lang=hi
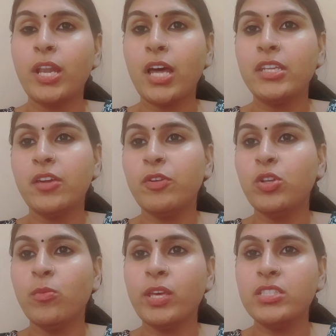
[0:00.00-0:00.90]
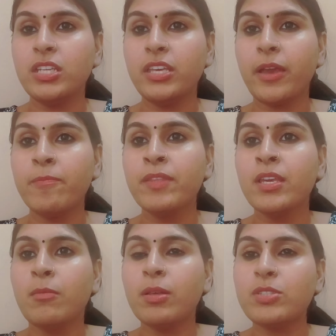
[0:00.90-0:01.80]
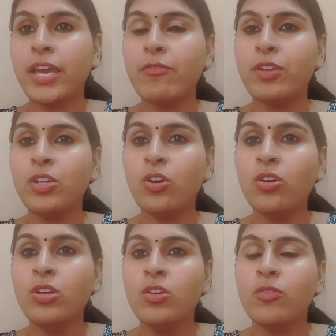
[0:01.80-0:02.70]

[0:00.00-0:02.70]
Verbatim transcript: बनानी है वीडियो भेजनी है मतलब चाहे वीडियो